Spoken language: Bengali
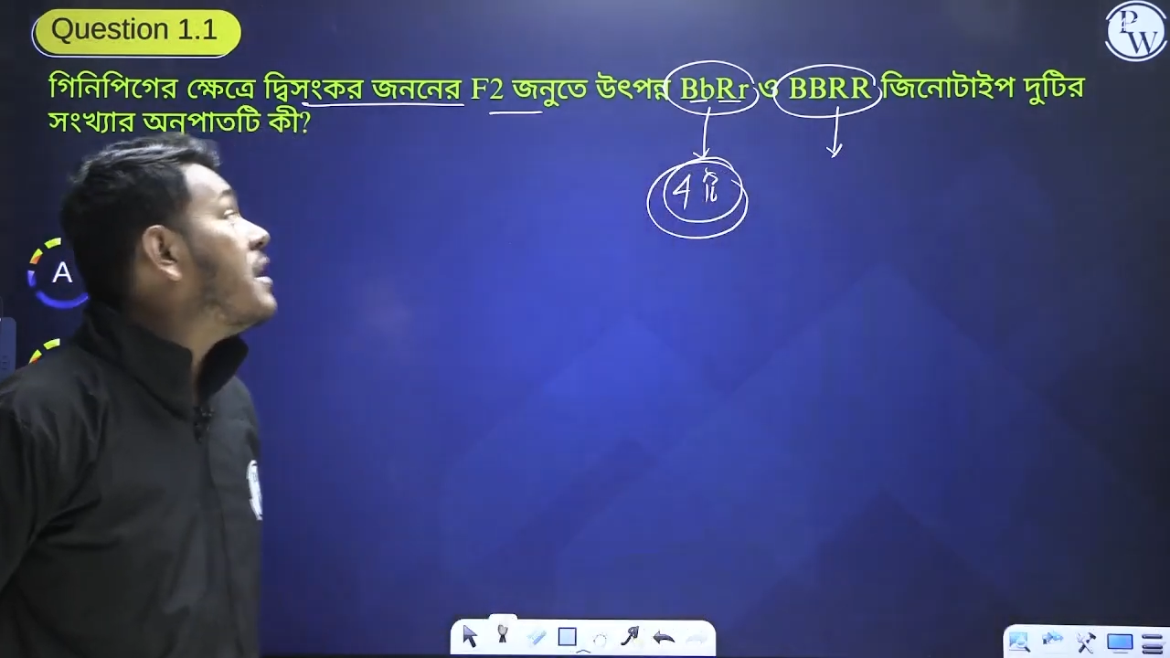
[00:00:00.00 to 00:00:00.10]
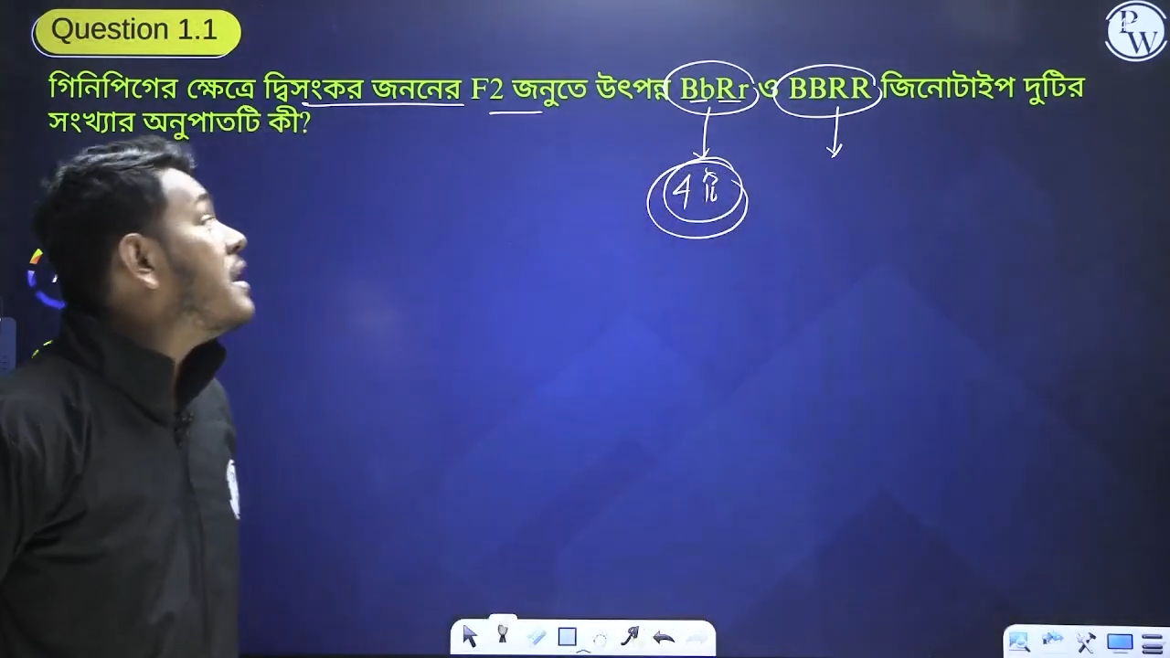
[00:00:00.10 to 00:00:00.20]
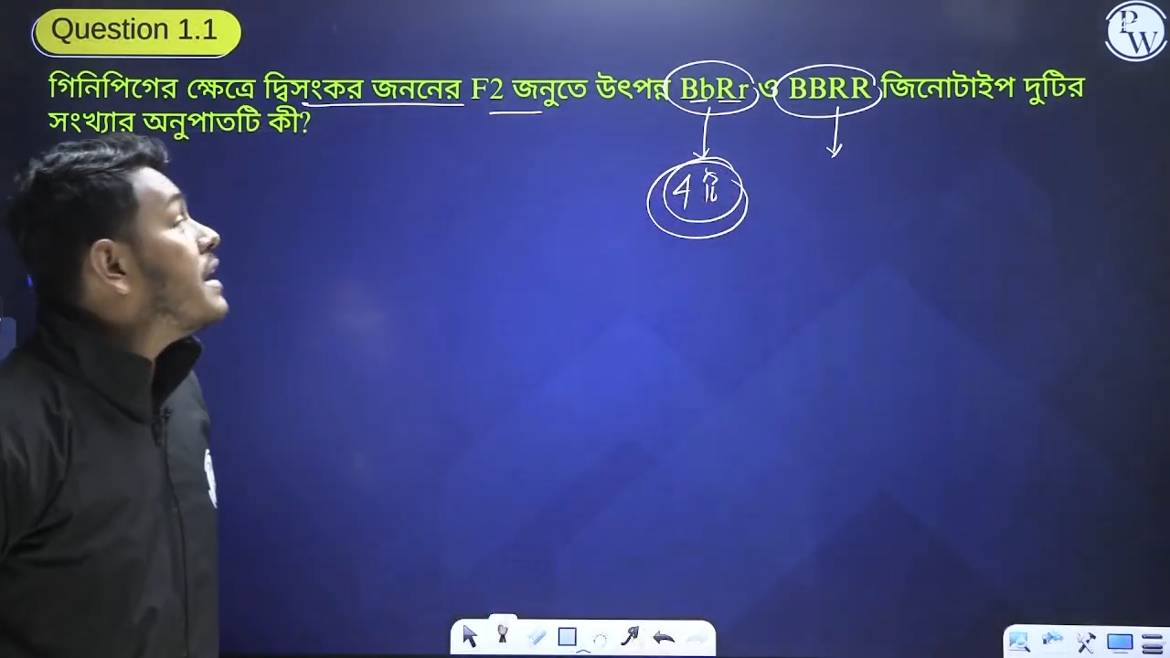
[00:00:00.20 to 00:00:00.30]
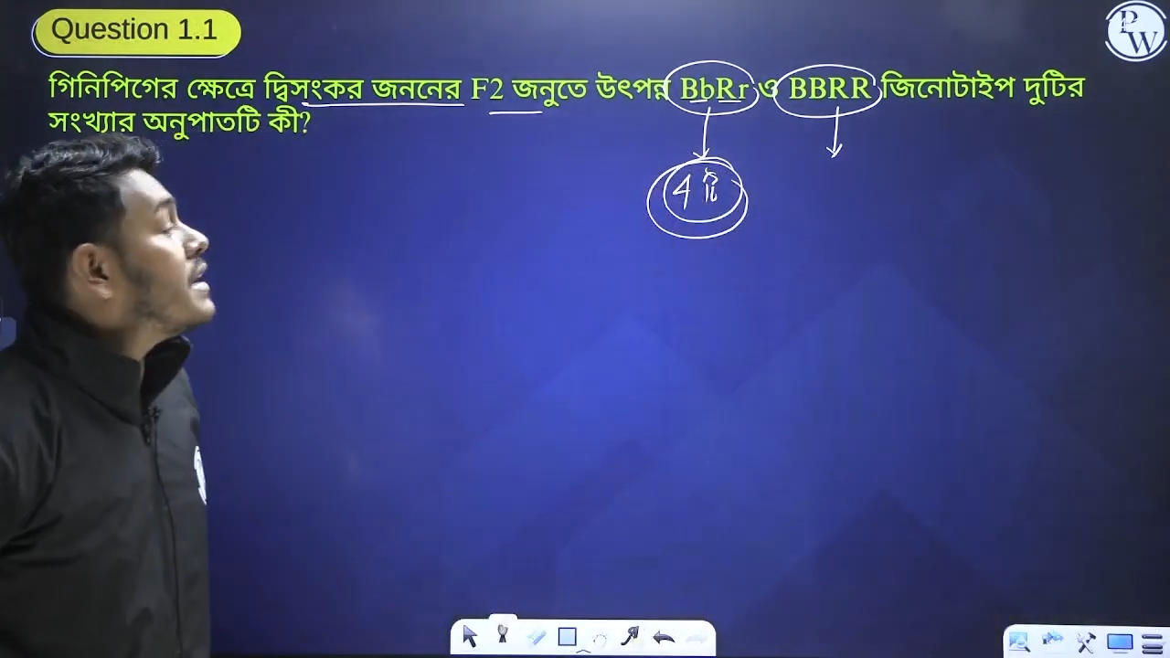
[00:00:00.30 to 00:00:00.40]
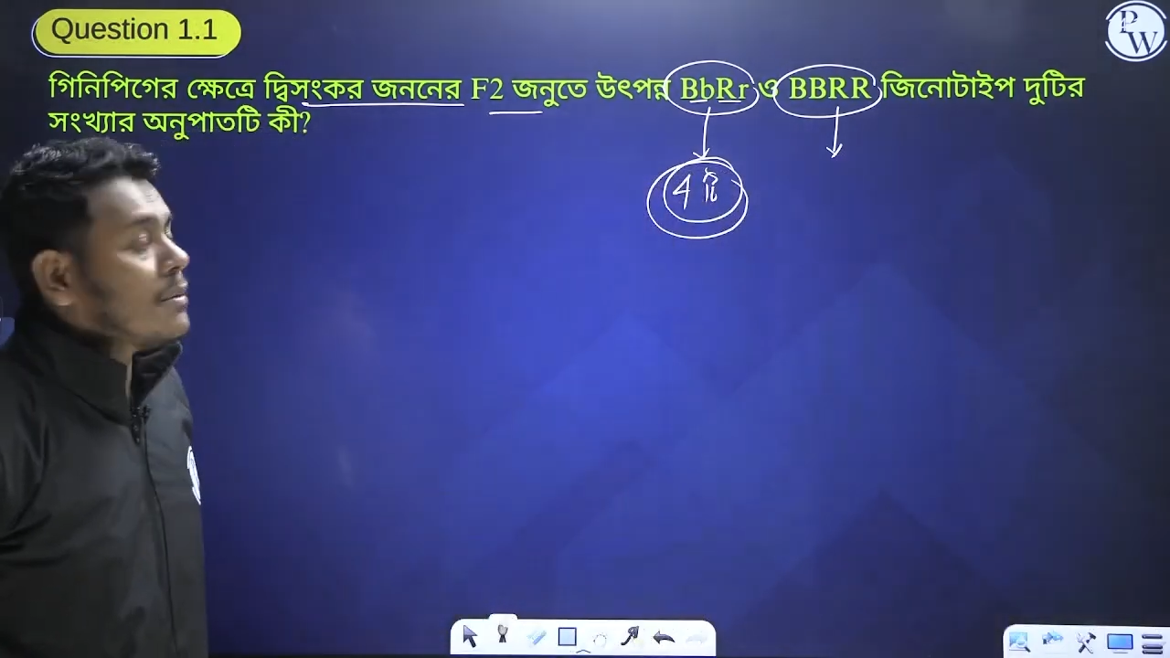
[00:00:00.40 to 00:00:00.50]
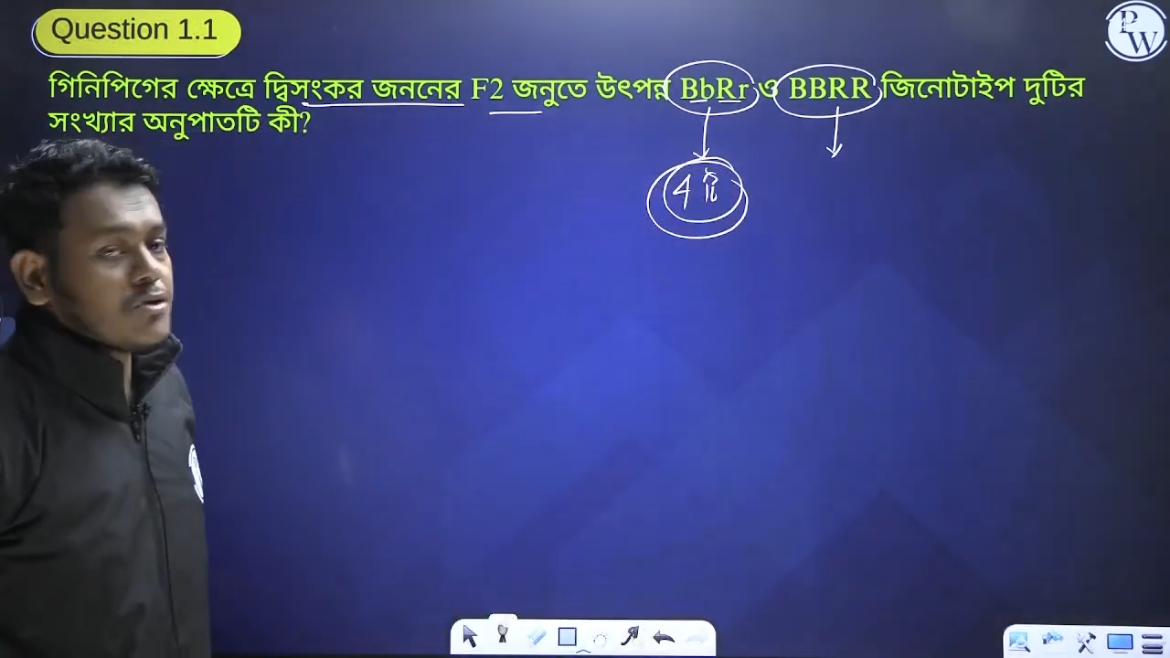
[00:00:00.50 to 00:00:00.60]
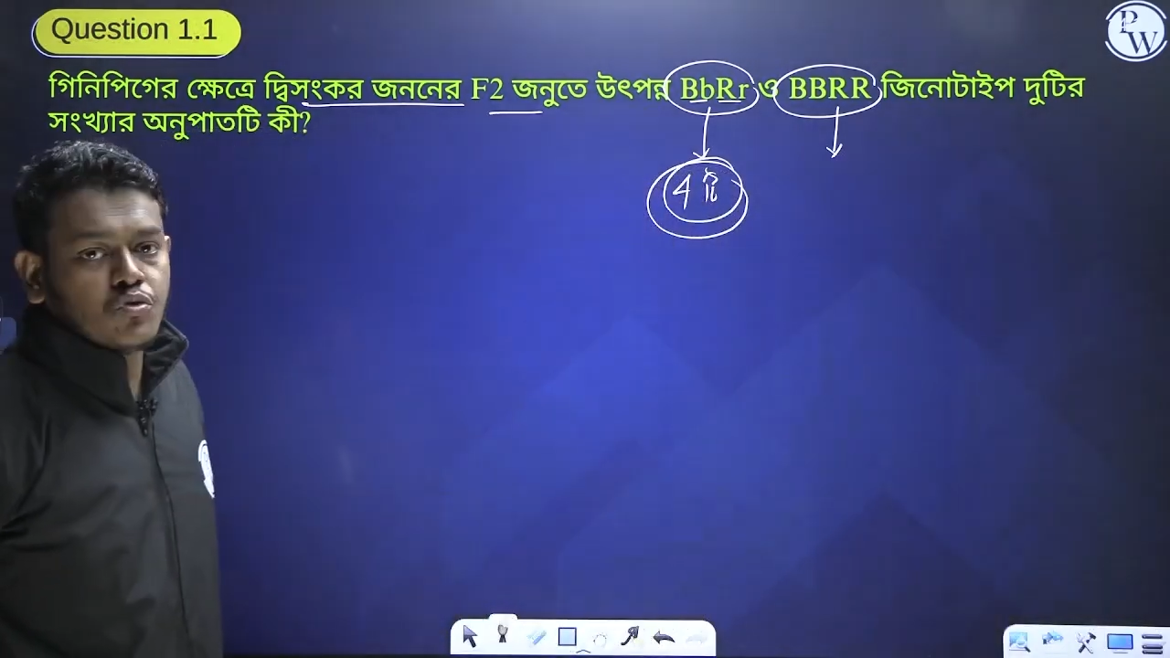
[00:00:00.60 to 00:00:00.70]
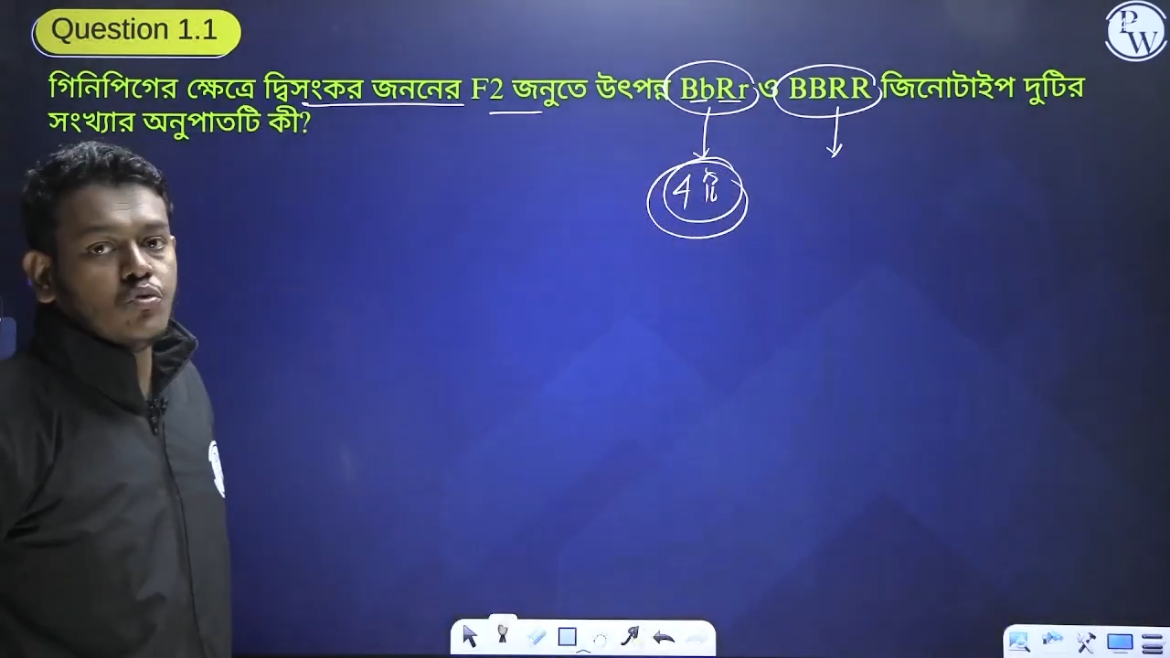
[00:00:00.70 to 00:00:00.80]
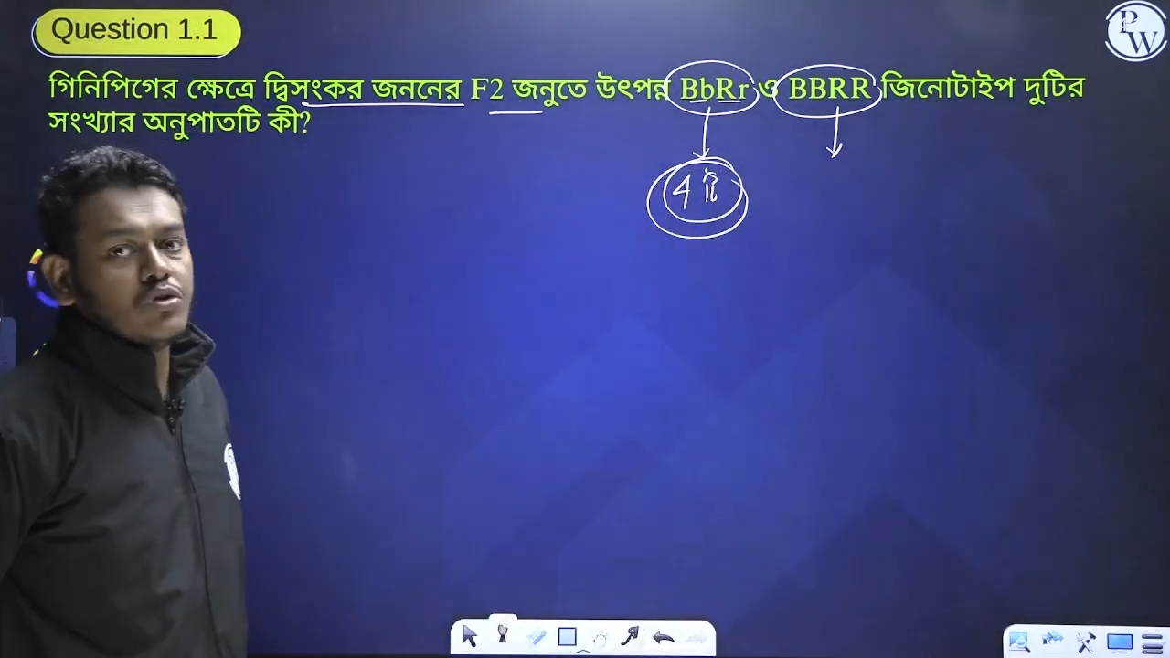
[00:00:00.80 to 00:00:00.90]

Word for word: এটা আবার শুরুরটা